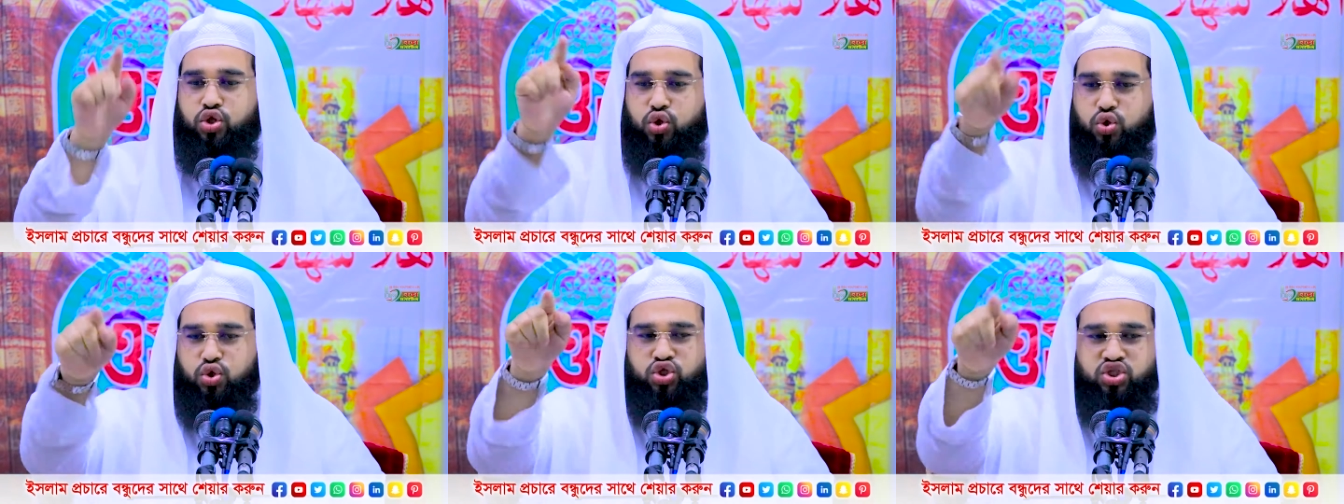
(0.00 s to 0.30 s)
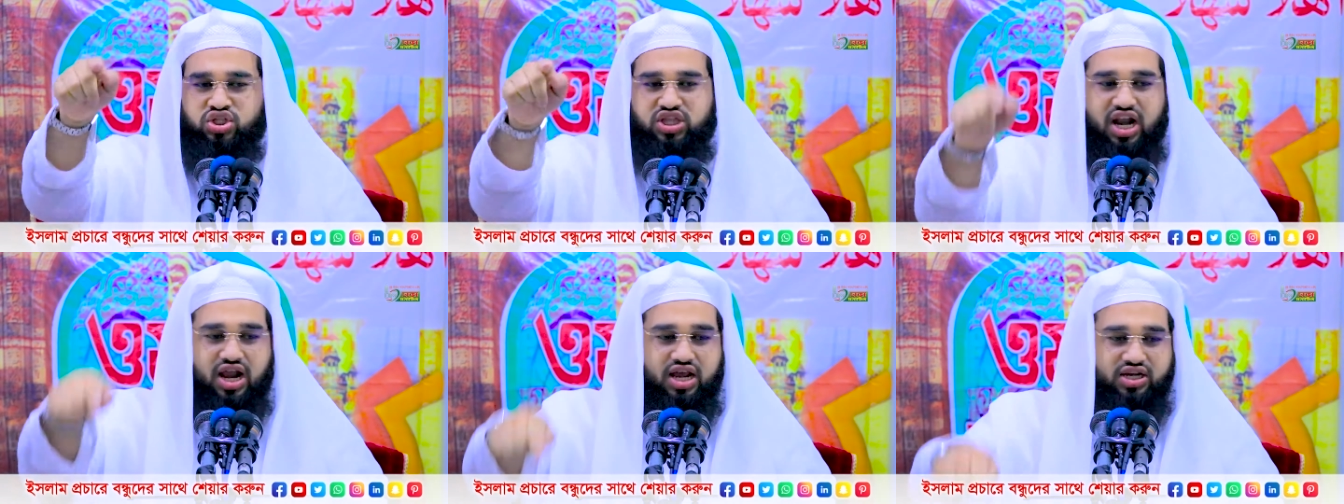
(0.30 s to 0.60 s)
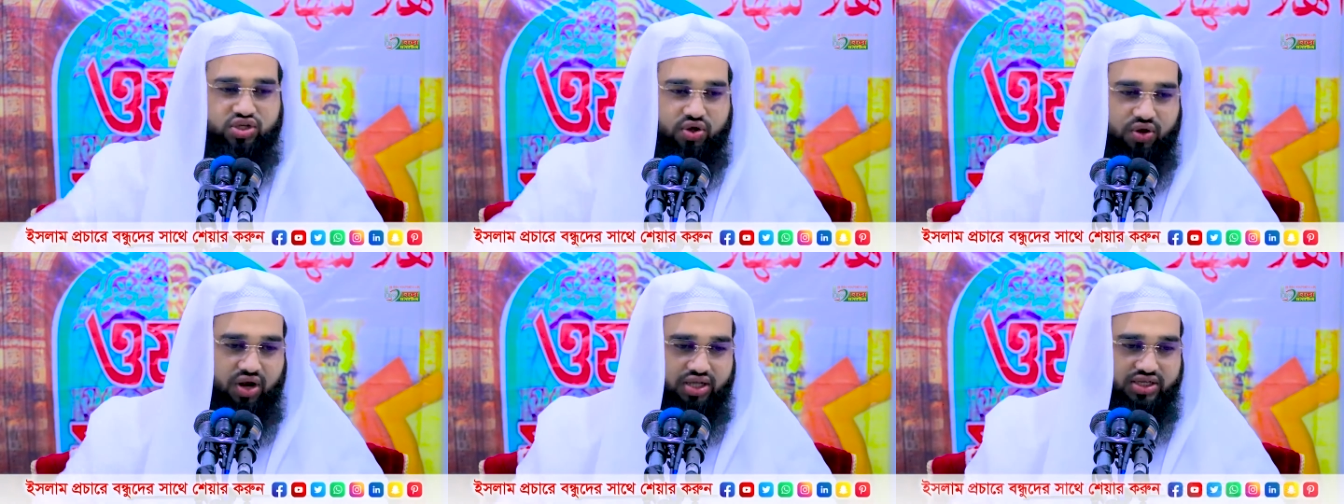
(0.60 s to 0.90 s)
দোষ তালাশ
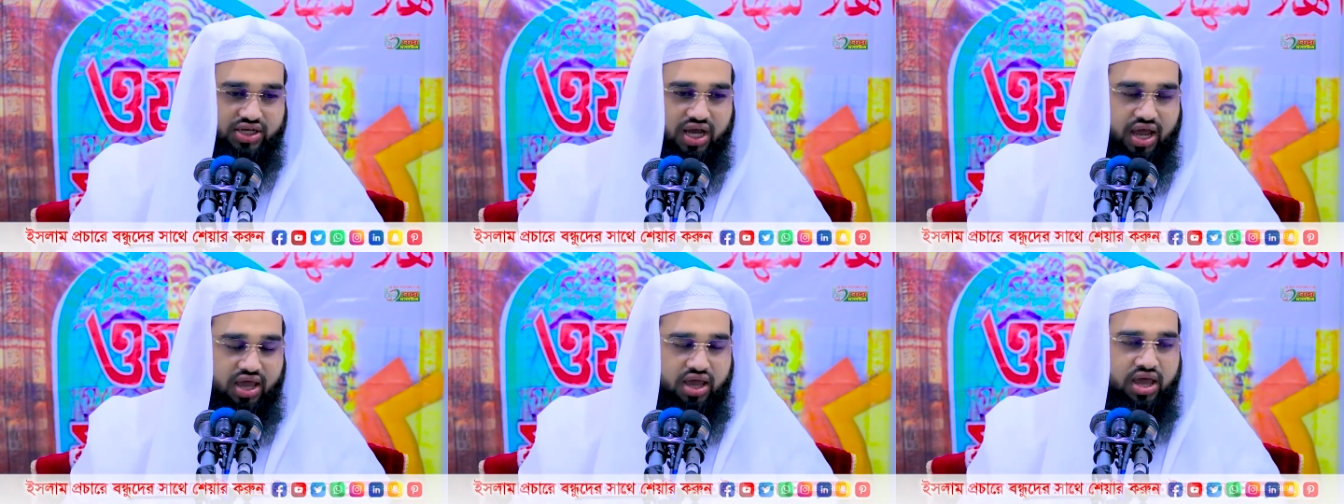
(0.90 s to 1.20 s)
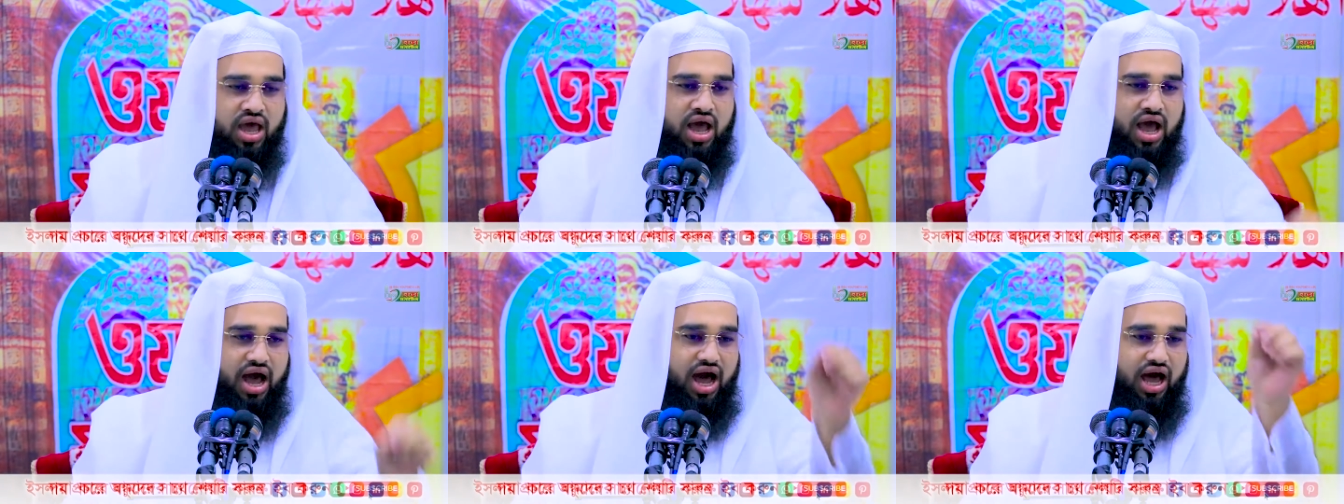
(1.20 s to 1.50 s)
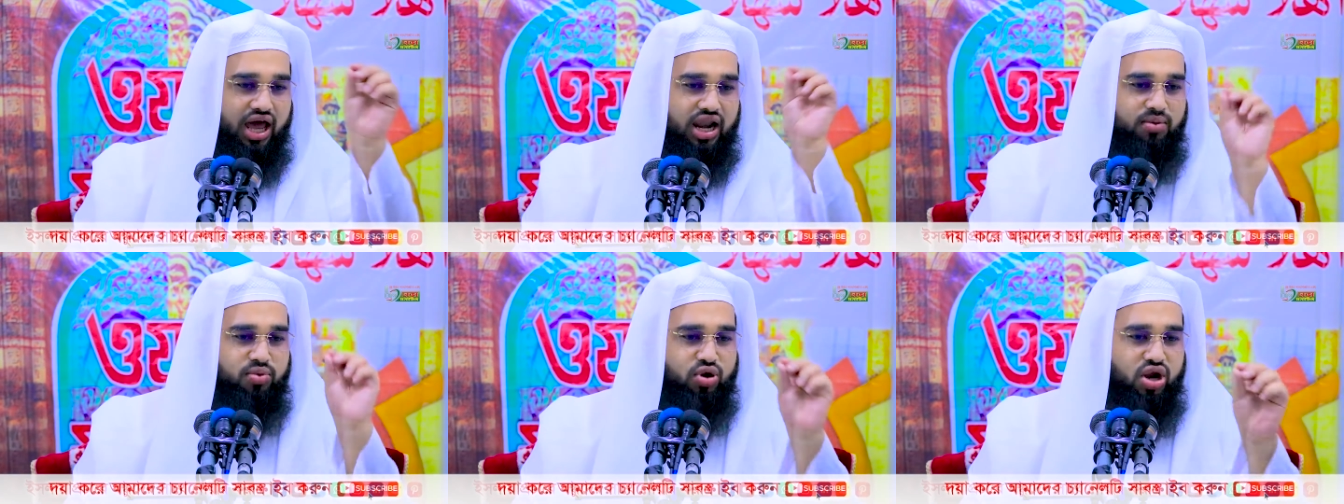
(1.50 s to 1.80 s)
করা যায়
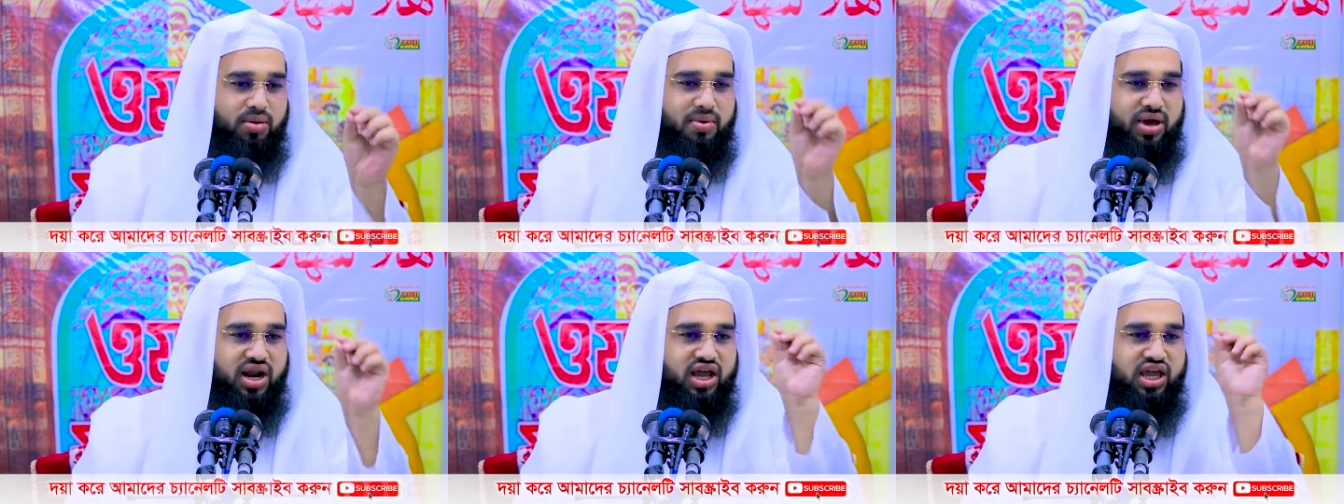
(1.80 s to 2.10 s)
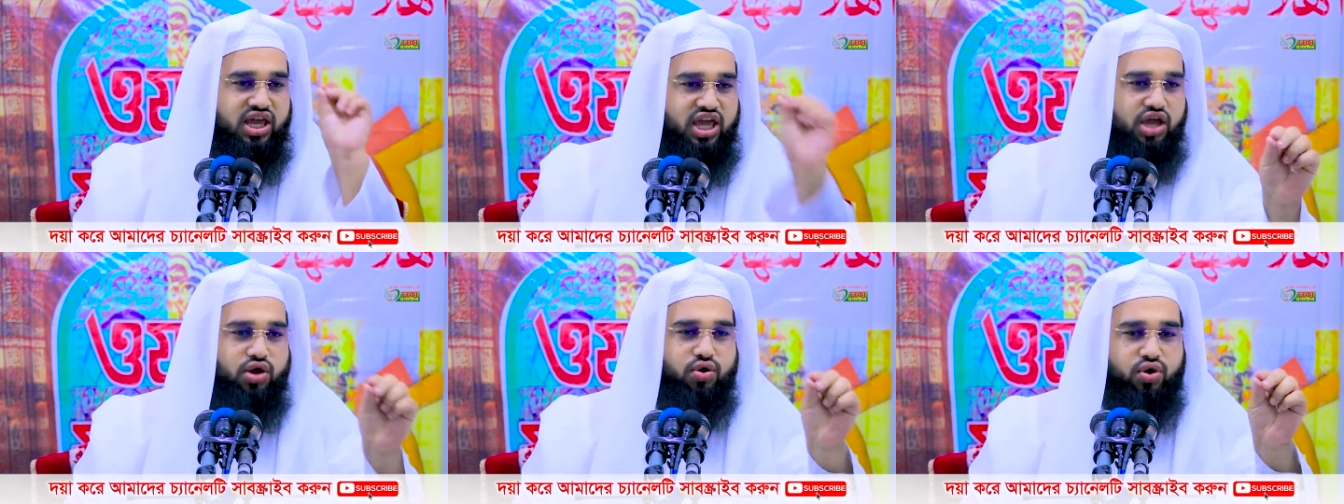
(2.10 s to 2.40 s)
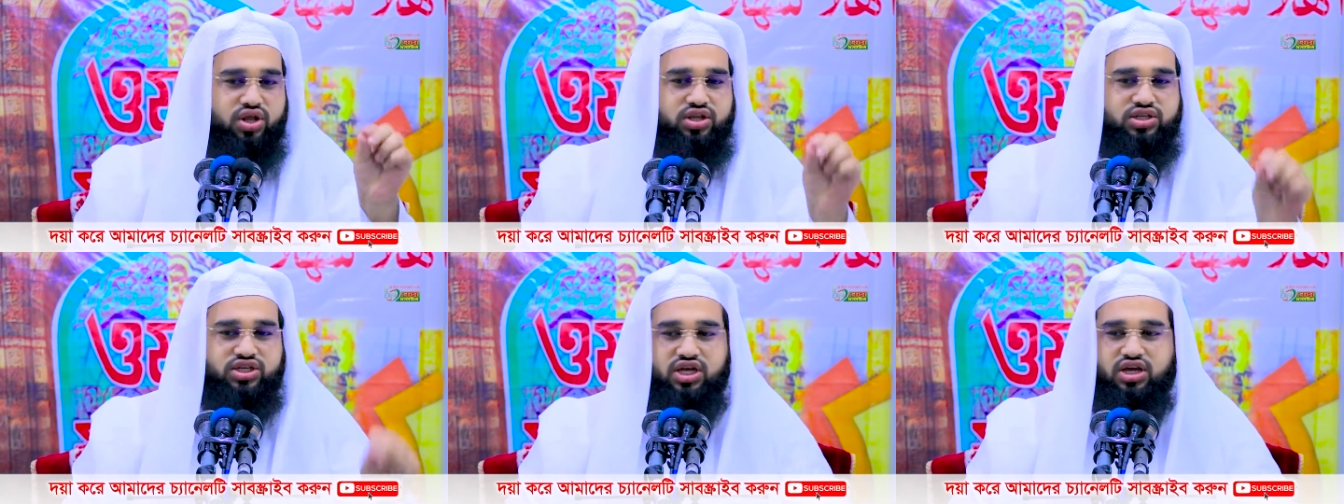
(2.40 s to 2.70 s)
আলেম ওলামারা কি
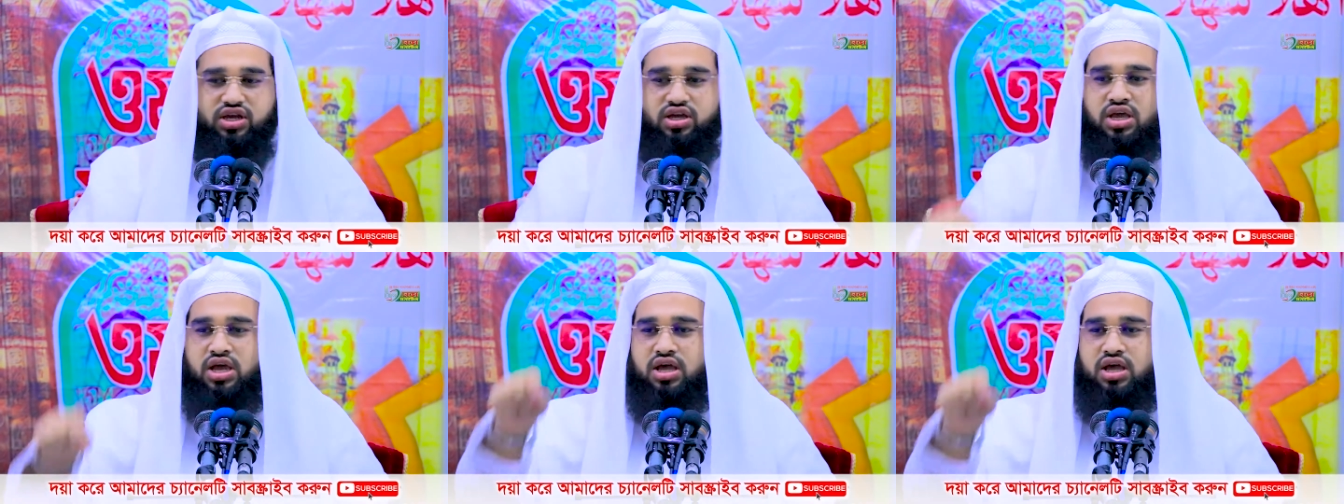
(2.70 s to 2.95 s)
করেছে